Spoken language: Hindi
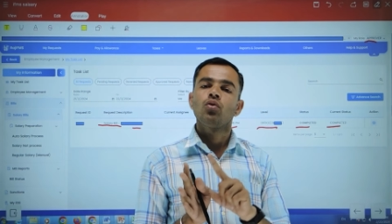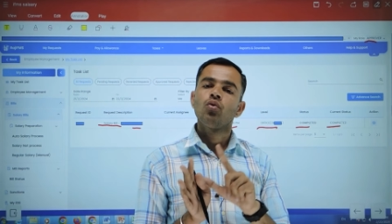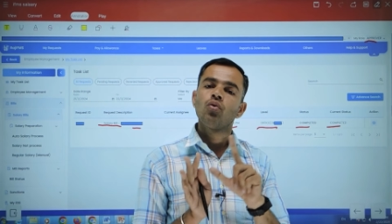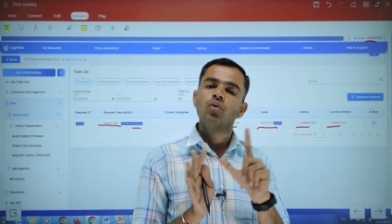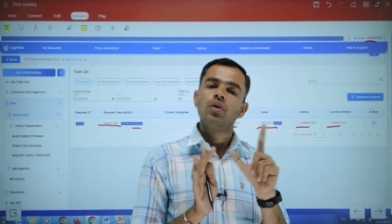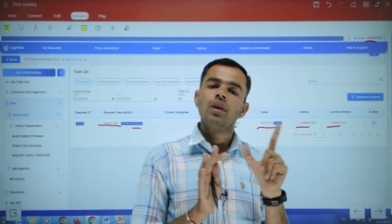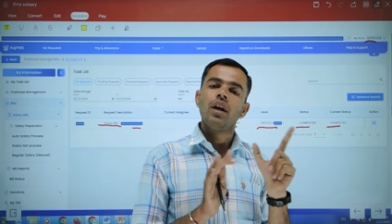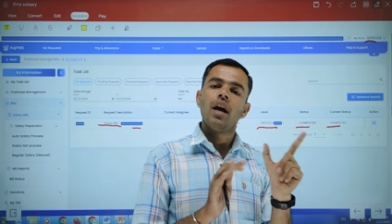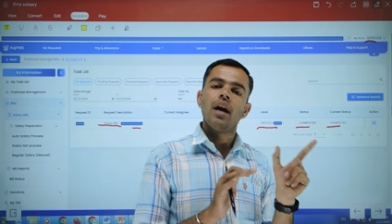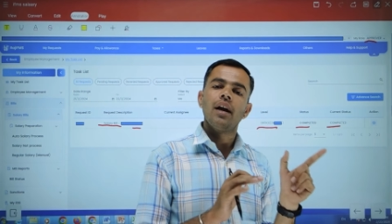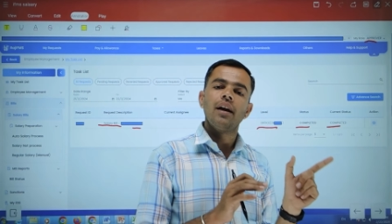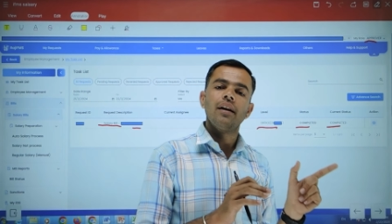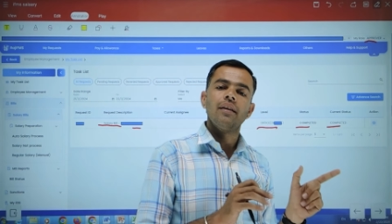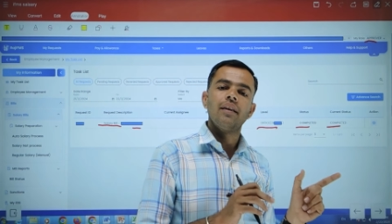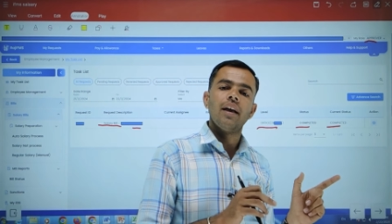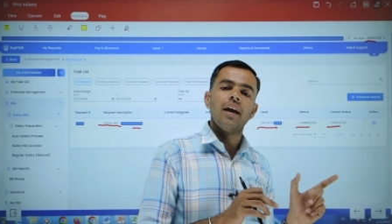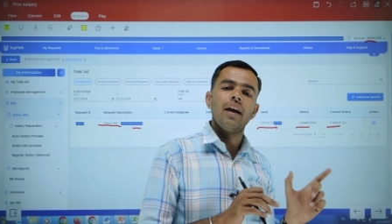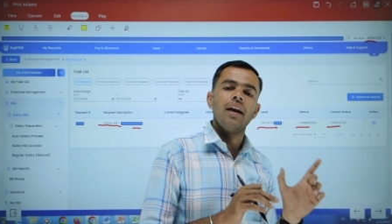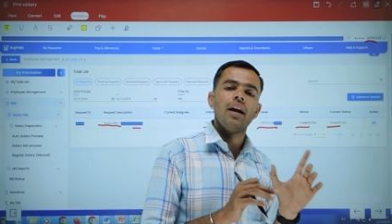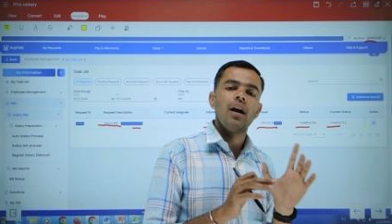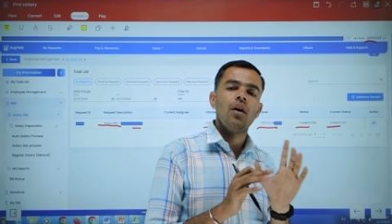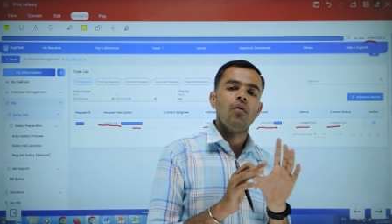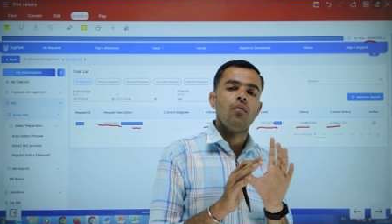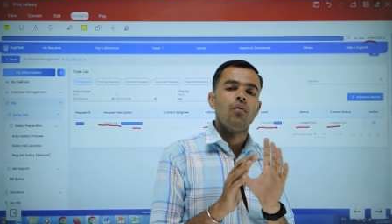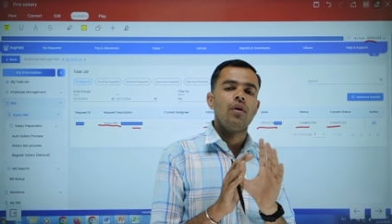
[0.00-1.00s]
तो ही आगे
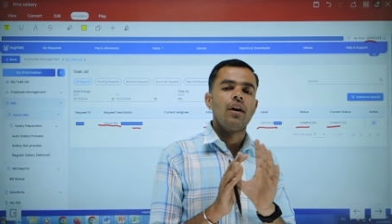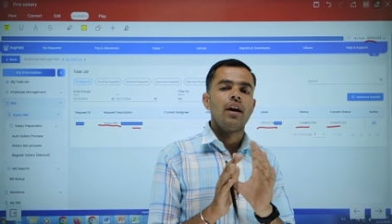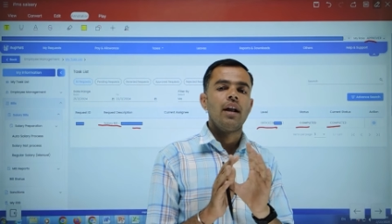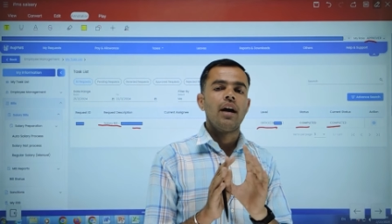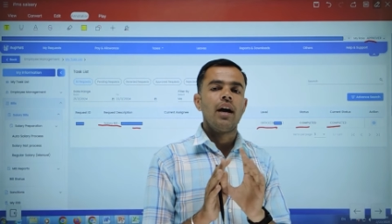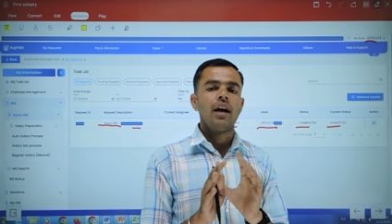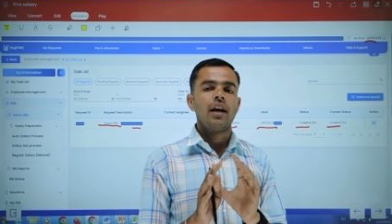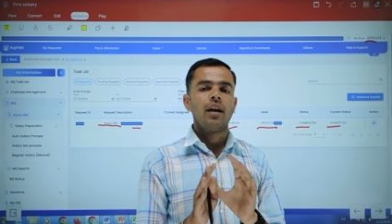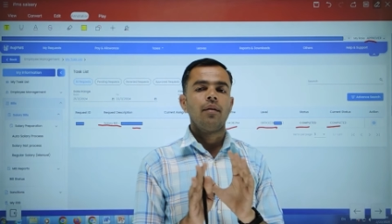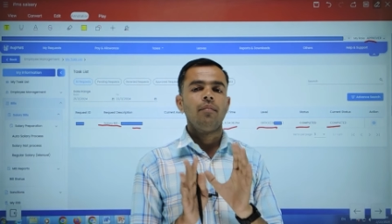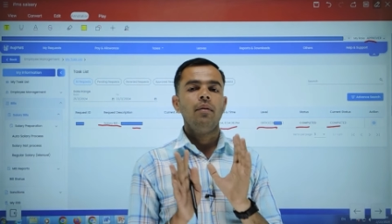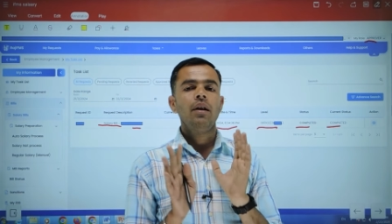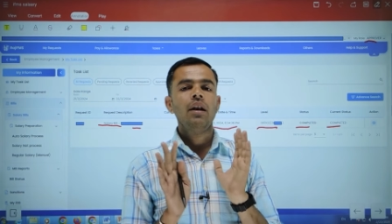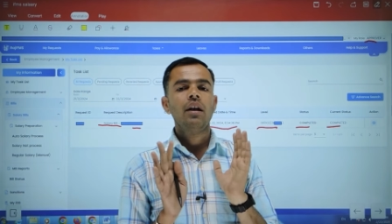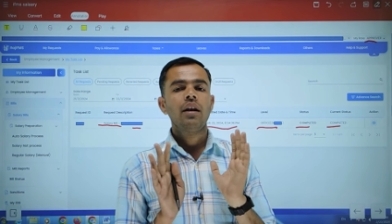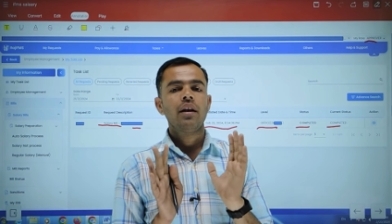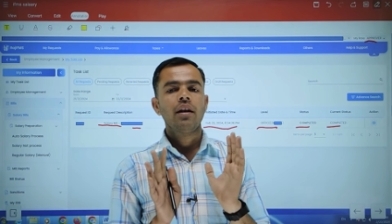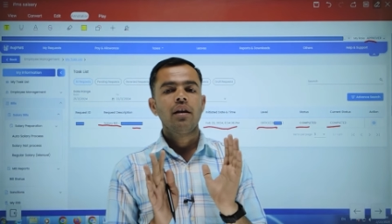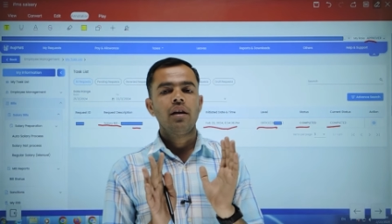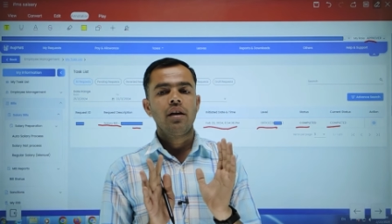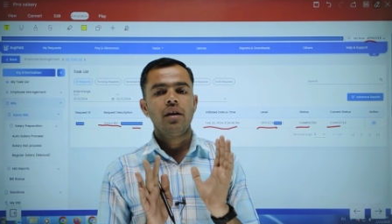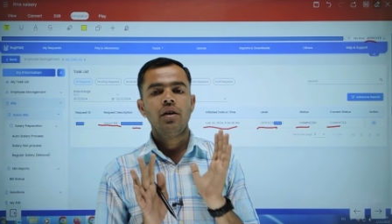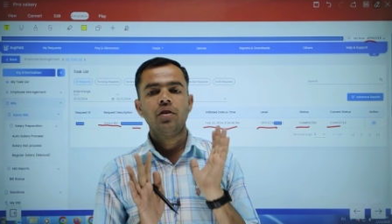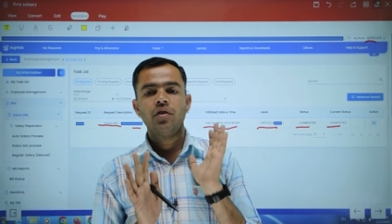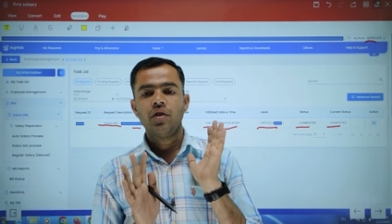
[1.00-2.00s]
जाएगा वरना आगे बिल
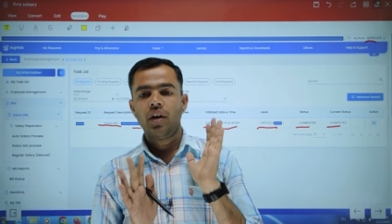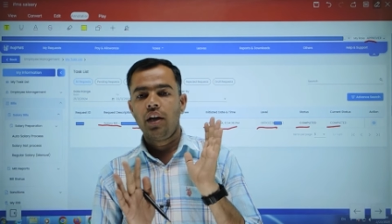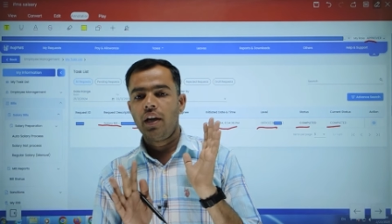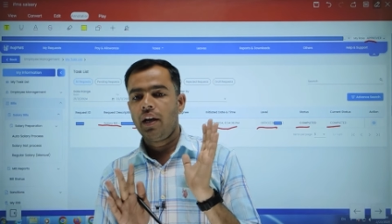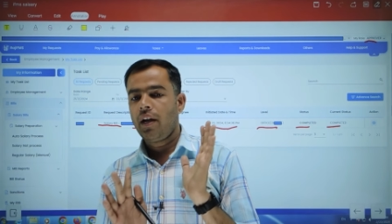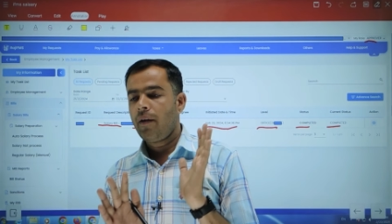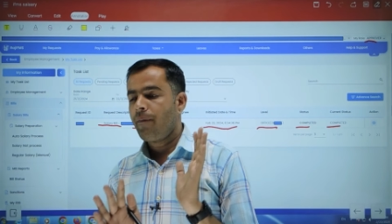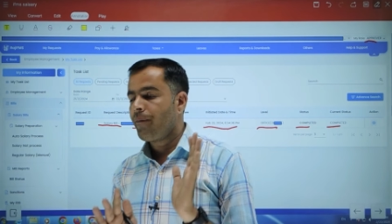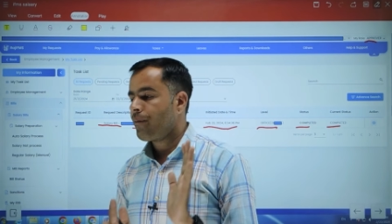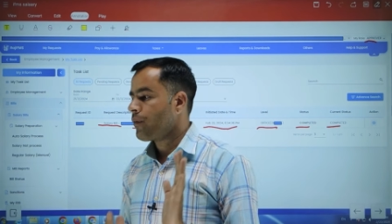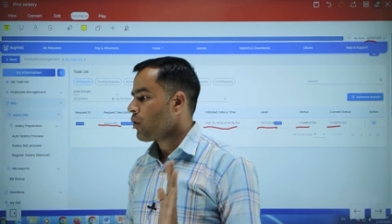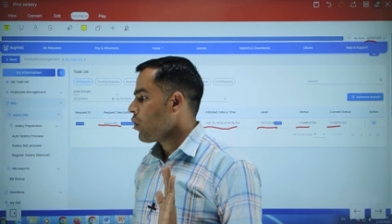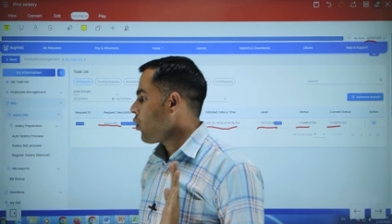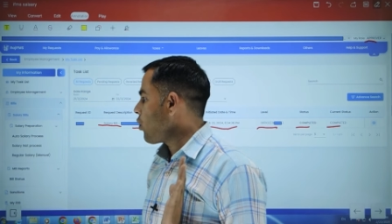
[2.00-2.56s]
नहीं जाएगा